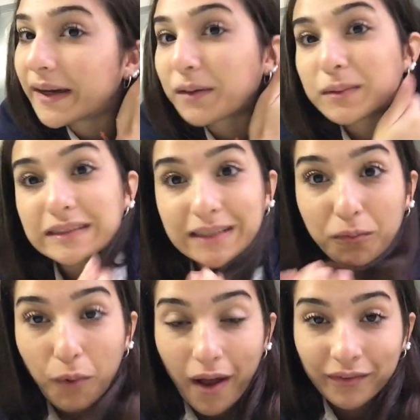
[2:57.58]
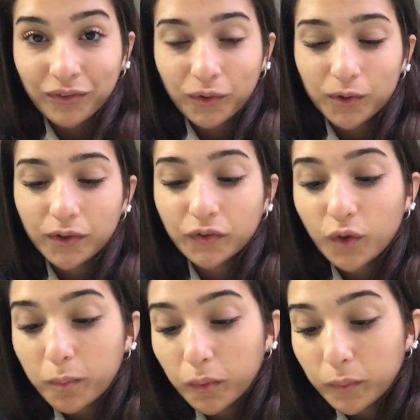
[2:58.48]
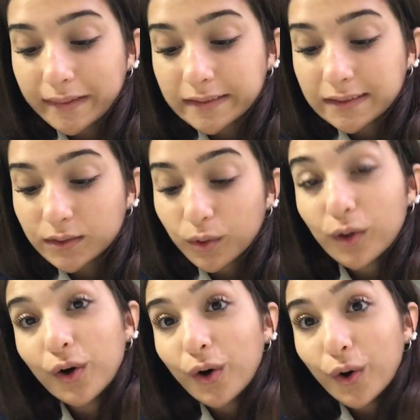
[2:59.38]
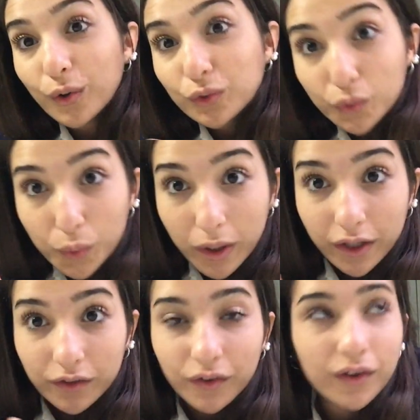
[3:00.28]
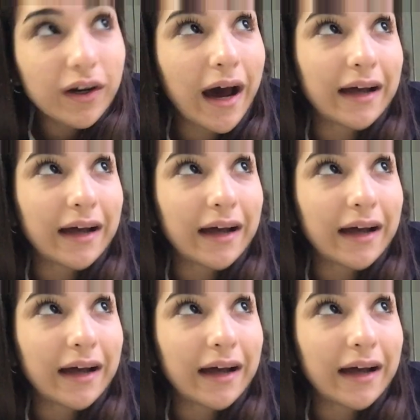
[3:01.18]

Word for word: e questo è quanto dopo questo turno